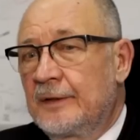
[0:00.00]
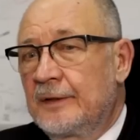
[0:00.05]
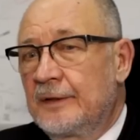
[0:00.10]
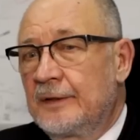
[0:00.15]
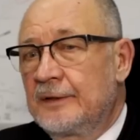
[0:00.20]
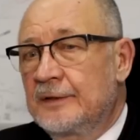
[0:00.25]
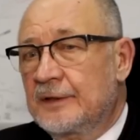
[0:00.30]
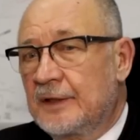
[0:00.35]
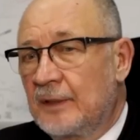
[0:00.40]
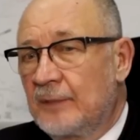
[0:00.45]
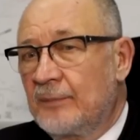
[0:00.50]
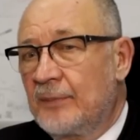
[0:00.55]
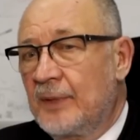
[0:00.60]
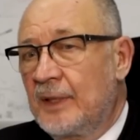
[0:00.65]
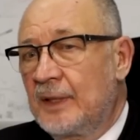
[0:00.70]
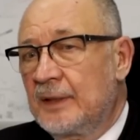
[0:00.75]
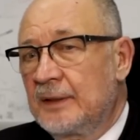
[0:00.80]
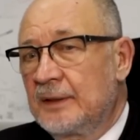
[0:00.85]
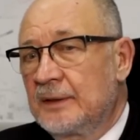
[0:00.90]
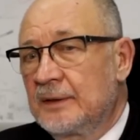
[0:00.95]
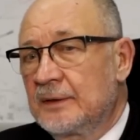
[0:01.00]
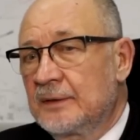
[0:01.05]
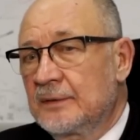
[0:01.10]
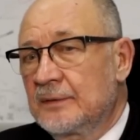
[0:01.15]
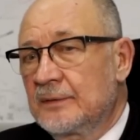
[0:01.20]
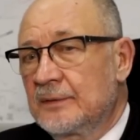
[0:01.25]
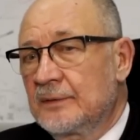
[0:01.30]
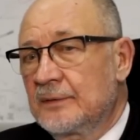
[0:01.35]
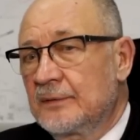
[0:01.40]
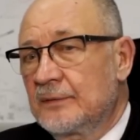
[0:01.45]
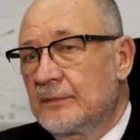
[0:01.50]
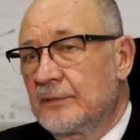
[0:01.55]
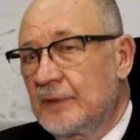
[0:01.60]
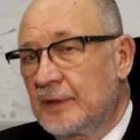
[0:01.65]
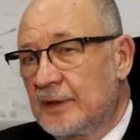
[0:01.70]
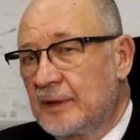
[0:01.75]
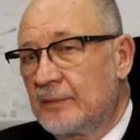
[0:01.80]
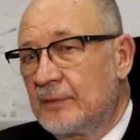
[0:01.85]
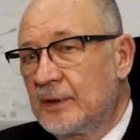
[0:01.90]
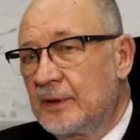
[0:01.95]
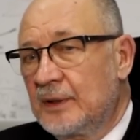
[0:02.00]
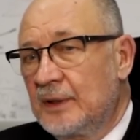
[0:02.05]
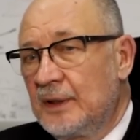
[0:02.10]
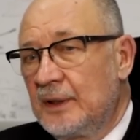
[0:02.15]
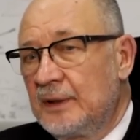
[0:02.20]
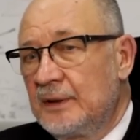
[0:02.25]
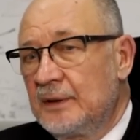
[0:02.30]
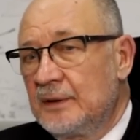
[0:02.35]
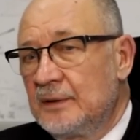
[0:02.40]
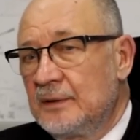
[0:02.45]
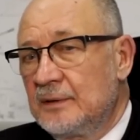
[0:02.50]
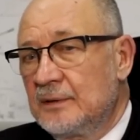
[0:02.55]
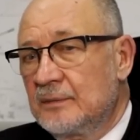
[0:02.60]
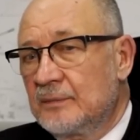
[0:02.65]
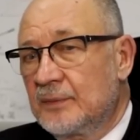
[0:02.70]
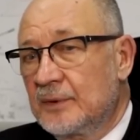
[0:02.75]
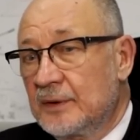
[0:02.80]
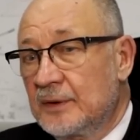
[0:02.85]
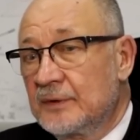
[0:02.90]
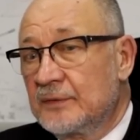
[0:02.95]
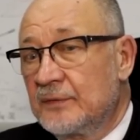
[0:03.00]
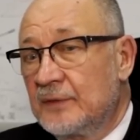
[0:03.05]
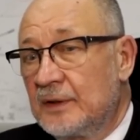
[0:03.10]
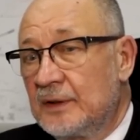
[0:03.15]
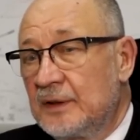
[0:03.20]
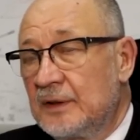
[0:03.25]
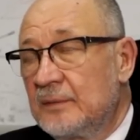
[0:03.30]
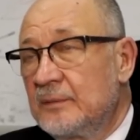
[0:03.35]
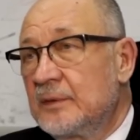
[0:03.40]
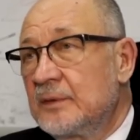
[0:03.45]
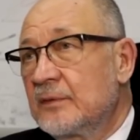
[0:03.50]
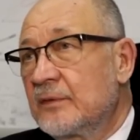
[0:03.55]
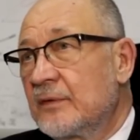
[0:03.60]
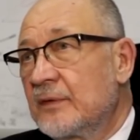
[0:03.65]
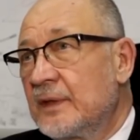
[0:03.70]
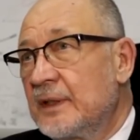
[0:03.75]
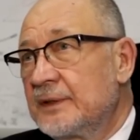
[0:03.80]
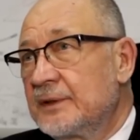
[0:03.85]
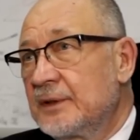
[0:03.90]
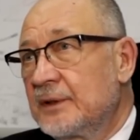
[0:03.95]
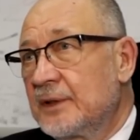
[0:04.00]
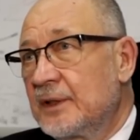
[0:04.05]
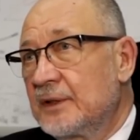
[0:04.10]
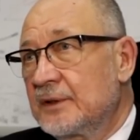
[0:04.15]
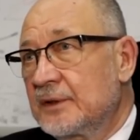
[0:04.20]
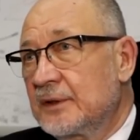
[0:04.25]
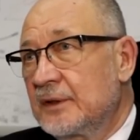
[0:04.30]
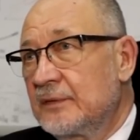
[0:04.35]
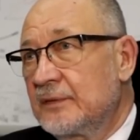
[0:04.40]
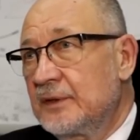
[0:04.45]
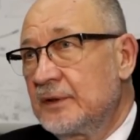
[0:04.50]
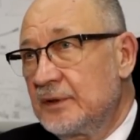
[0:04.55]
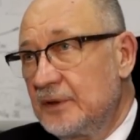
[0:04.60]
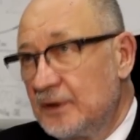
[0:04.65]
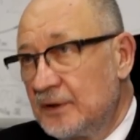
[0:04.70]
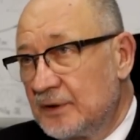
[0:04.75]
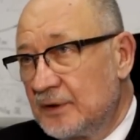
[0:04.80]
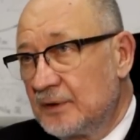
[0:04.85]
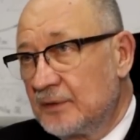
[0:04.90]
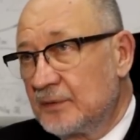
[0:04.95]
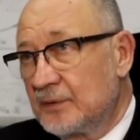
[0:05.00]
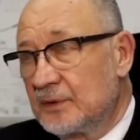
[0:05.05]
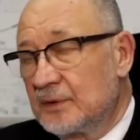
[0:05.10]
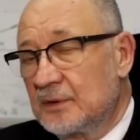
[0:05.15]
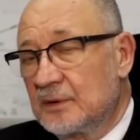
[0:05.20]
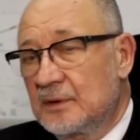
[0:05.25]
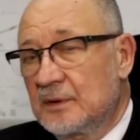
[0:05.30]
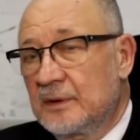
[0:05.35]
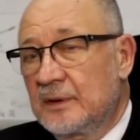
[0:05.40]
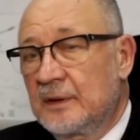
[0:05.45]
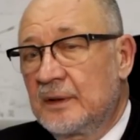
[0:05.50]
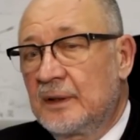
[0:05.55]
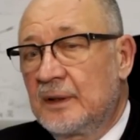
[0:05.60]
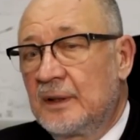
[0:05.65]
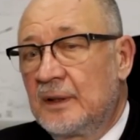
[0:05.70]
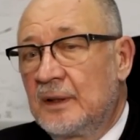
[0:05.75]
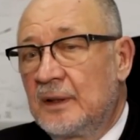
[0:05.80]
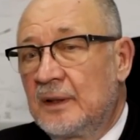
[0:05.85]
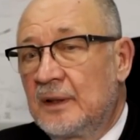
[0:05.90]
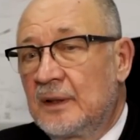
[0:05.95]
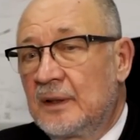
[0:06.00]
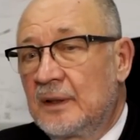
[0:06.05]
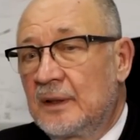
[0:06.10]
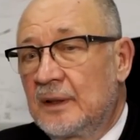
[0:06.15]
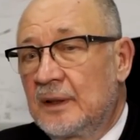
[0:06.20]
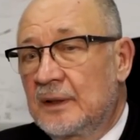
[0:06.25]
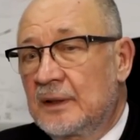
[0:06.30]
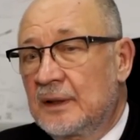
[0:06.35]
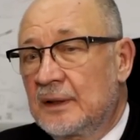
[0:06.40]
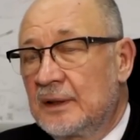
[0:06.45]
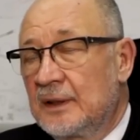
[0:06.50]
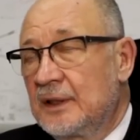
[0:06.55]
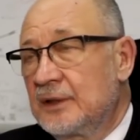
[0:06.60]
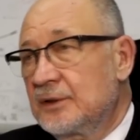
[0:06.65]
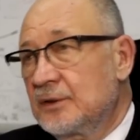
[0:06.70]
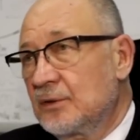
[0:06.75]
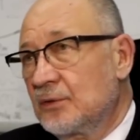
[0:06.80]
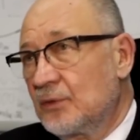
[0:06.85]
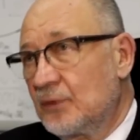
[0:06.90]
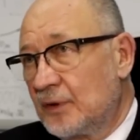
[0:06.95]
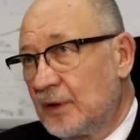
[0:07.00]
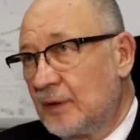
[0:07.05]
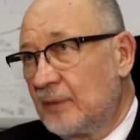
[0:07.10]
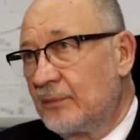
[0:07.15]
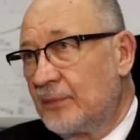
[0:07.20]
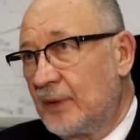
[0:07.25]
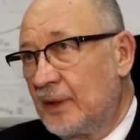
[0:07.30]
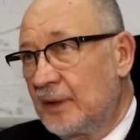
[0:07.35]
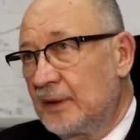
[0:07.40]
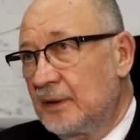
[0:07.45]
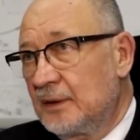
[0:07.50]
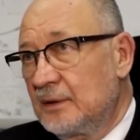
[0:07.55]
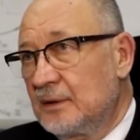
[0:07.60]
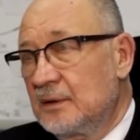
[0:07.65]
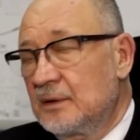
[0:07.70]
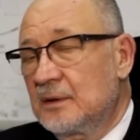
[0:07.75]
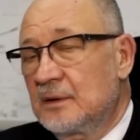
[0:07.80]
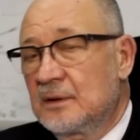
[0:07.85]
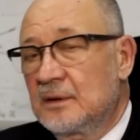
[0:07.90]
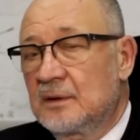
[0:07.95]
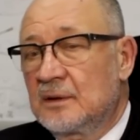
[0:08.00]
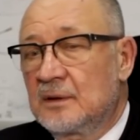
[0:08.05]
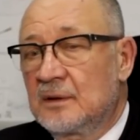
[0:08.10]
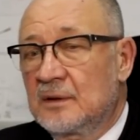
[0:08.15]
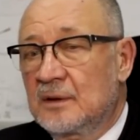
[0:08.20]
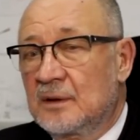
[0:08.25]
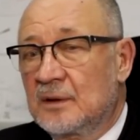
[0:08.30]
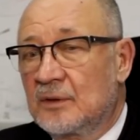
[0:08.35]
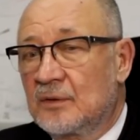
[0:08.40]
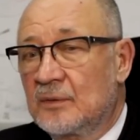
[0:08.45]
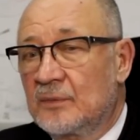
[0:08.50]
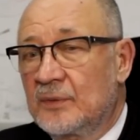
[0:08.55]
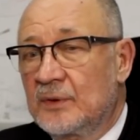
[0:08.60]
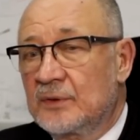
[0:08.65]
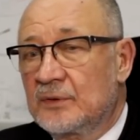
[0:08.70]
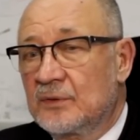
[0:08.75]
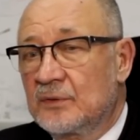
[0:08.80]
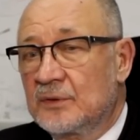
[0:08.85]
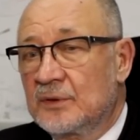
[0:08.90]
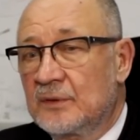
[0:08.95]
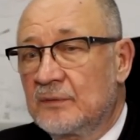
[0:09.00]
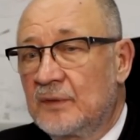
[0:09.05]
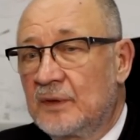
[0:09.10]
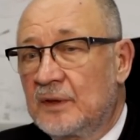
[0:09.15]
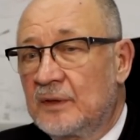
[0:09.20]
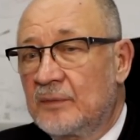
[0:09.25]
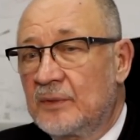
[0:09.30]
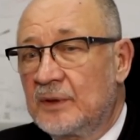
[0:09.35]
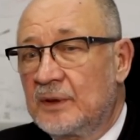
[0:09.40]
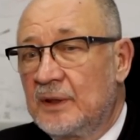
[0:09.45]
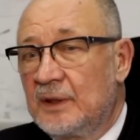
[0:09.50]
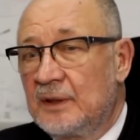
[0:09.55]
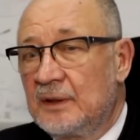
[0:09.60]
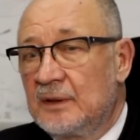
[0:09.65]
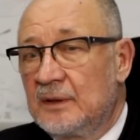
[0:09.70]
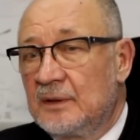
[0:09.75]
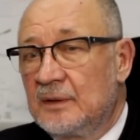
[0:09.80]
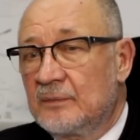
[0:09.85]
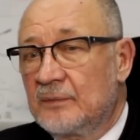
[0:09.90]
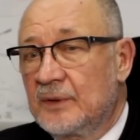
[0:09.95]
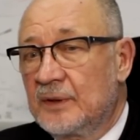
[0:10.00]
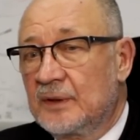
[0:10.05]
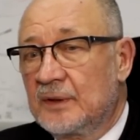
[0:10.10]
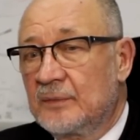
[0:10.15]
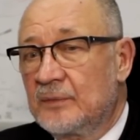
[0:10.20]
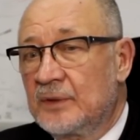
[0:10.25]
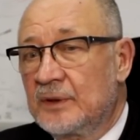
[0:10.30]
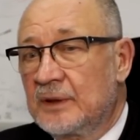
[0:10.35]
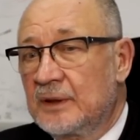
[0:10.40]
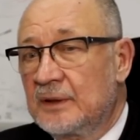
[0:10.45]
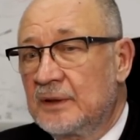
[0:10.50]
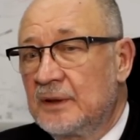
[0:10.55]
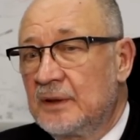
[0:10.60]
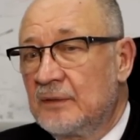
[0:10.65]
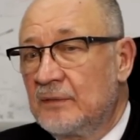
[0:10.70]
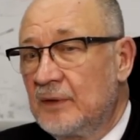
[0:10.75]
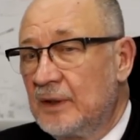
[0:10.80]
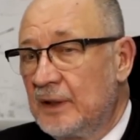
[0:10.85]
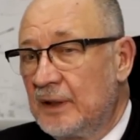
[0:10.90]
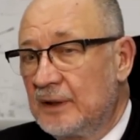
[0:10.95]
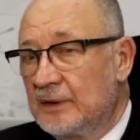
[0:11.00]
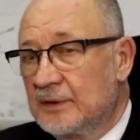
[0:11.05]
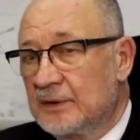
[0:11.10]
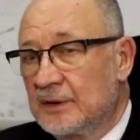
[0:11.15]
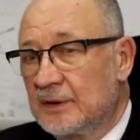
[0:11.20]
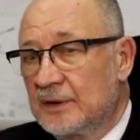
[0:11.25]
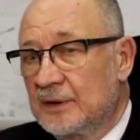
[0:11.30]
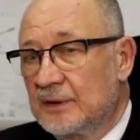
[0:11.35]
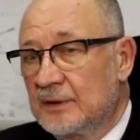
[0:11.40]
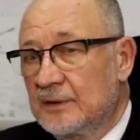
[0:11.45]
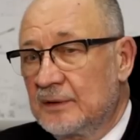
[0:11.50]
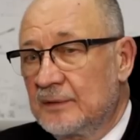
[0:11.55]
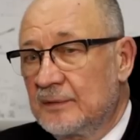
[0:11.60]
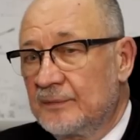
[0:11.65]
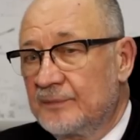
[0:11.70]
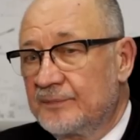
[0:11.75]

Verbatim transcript: из компании Великобритании под названием Euroasian Rescue Systems. Это одна из четырех компаний которые были созданы в Великобритании, поэтому это не является э,